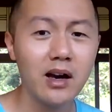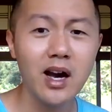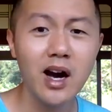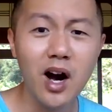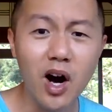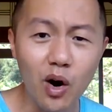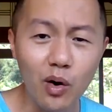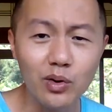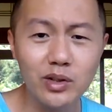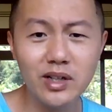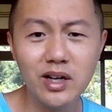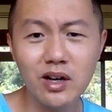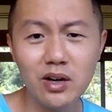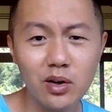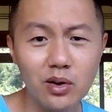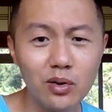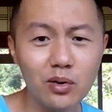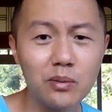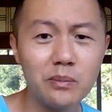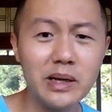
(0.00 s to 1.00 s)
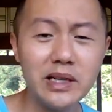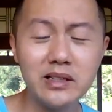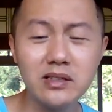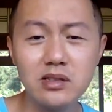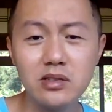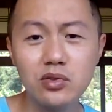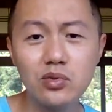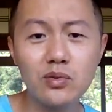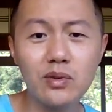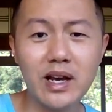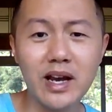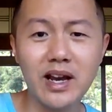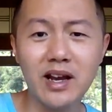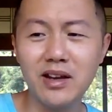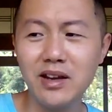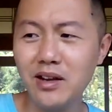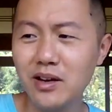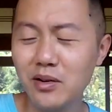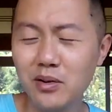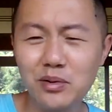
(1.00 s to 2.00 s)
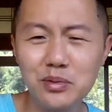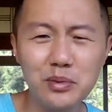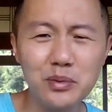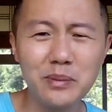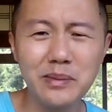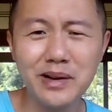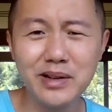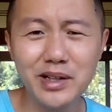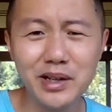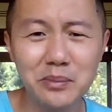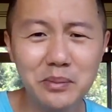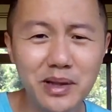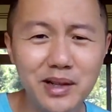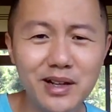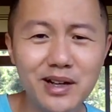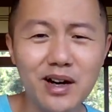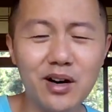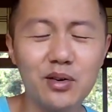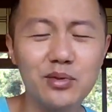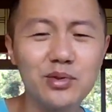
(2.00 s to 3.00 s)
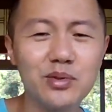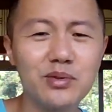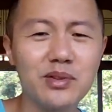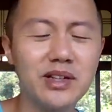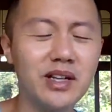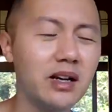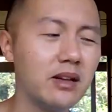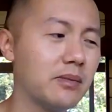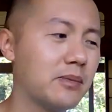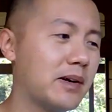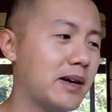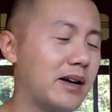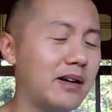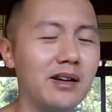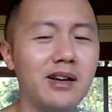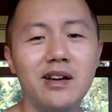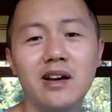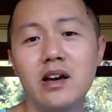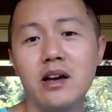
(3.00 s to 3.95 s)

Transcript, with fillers: 好像哎呦每次出来哎呦我们人民的好总理啊怎么，